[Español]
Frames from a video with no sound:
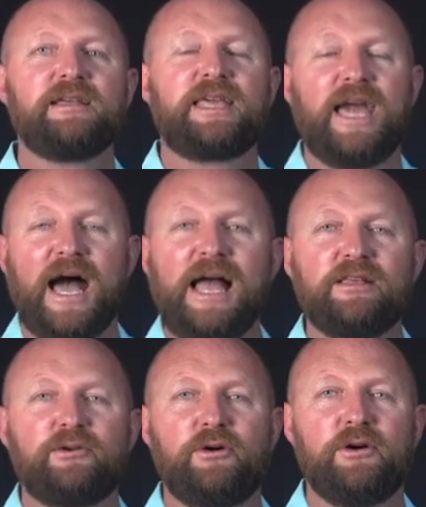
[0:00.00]
que
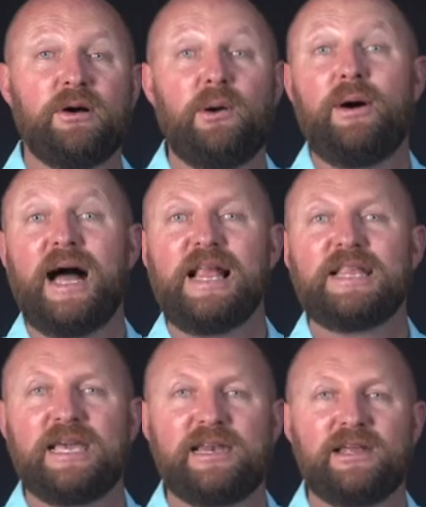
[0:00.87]
algo o
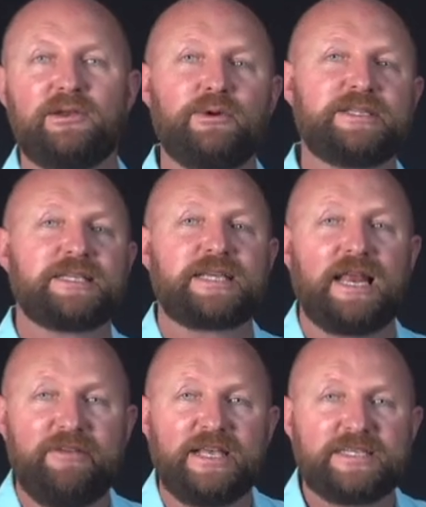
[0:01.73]
alguien nos
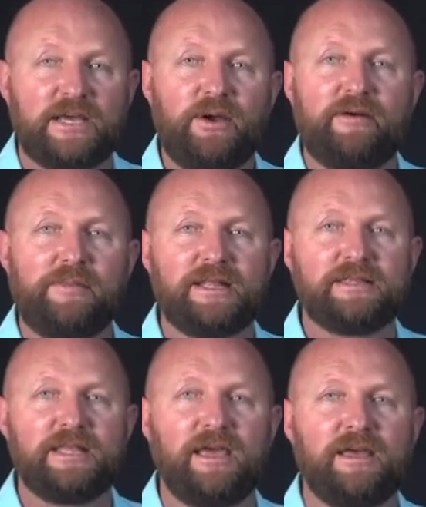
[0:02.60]
esclavice
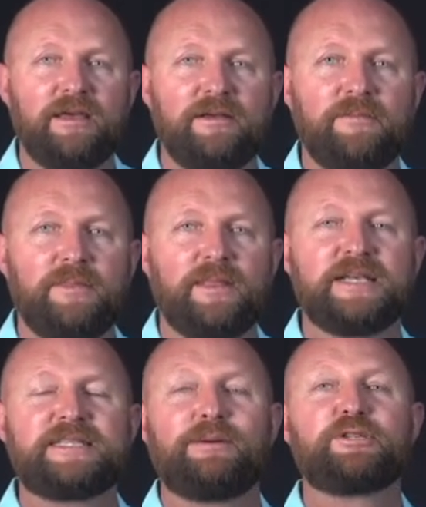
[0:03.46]
nuevamente.
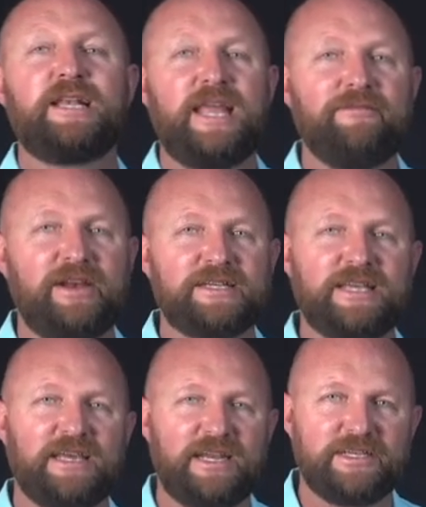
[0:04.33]
Estamos libres
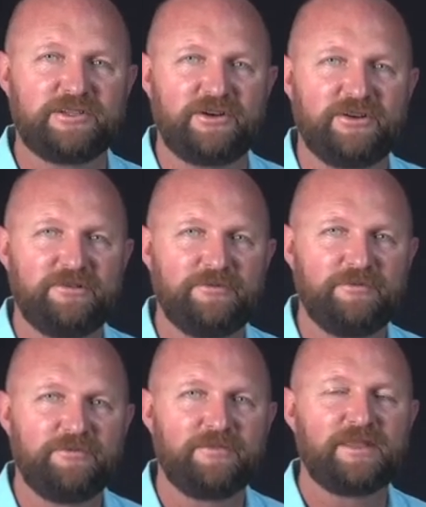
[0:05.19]
en Cristo.
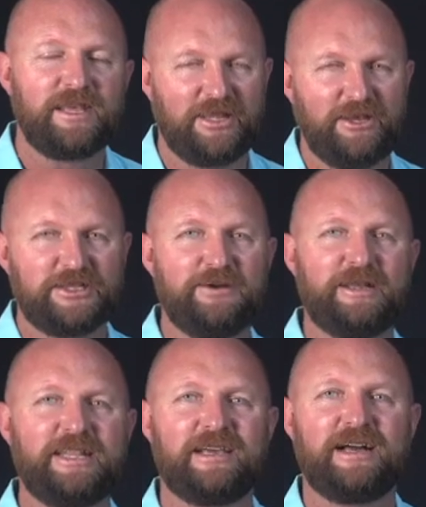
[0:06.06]
Que Dios te
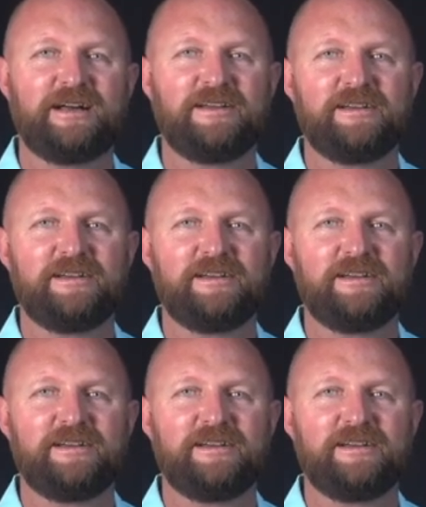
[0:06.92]
bendiga.